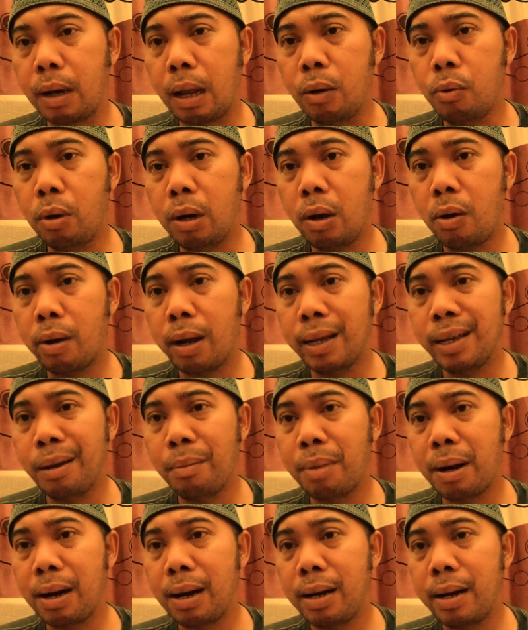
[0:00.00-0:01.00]
Lalu
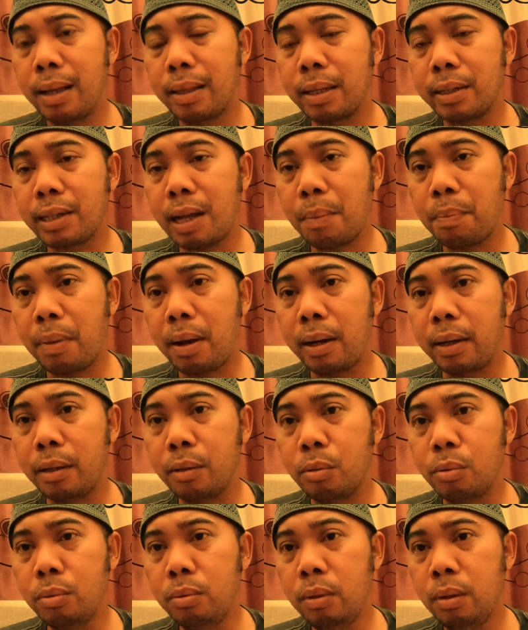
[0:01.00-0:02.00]
orang-orang yang berada di atas kapal
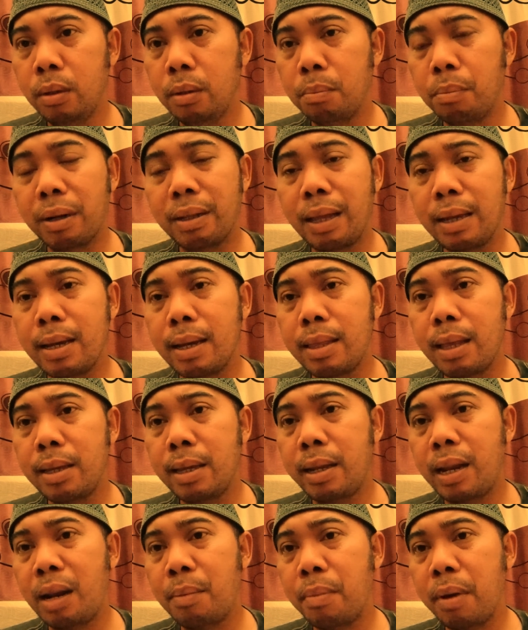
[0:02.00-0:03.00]
itu
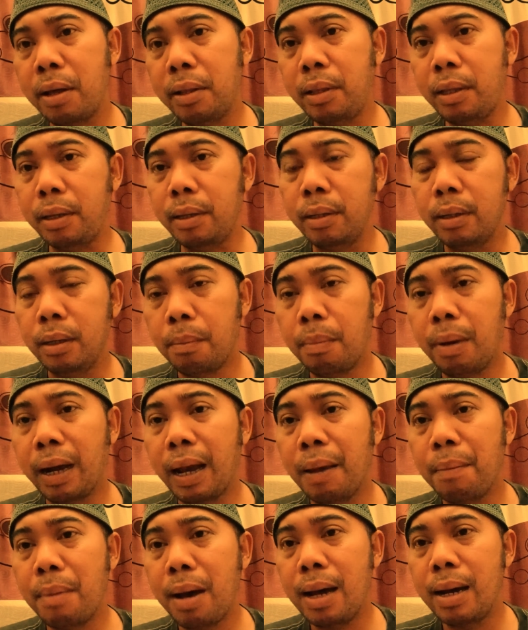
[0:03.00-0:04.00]
bertanya-tanya dalam hati,
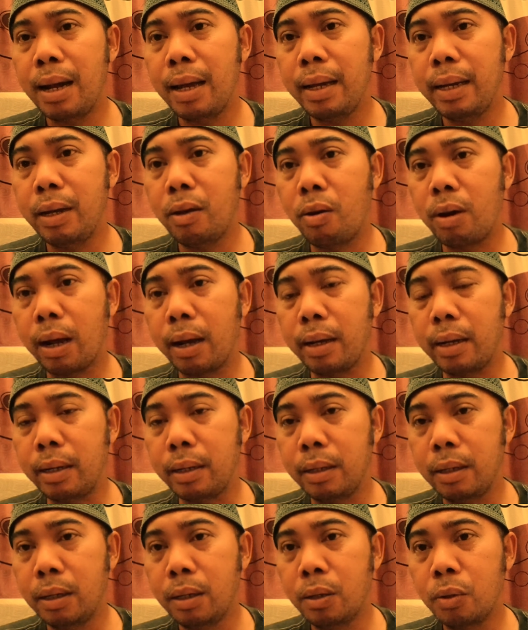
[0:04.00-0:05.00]
bagaimana ini orang
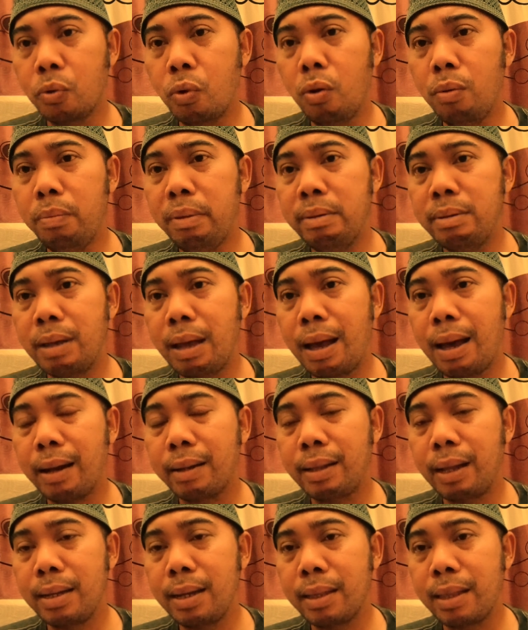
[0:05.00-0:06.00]
ini? Kok bisa
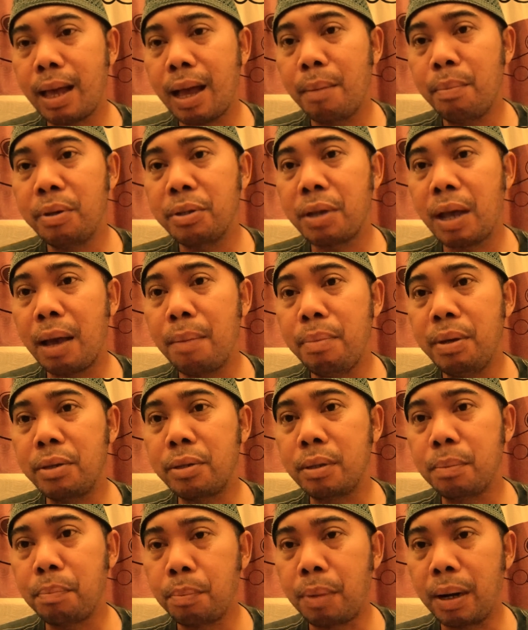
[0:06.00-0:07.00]
hartanya tak
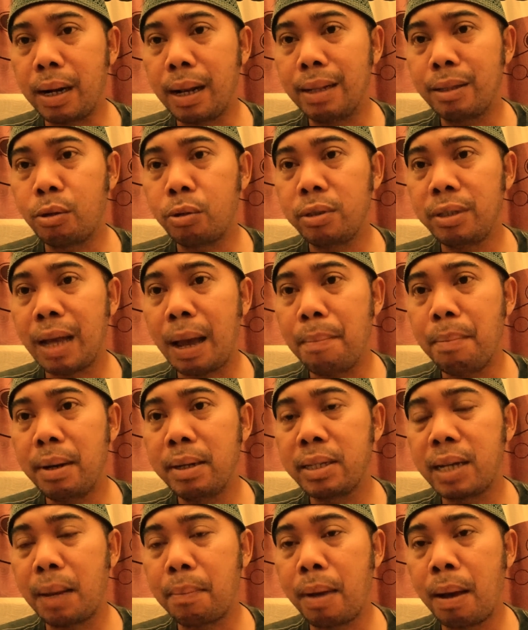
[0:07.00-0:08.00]
habis-habis? Padahal terus
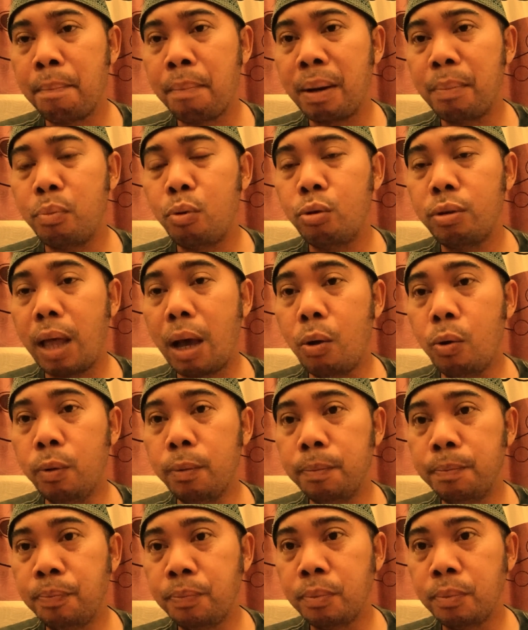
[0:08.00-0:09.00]
diambil selama 40 tahun.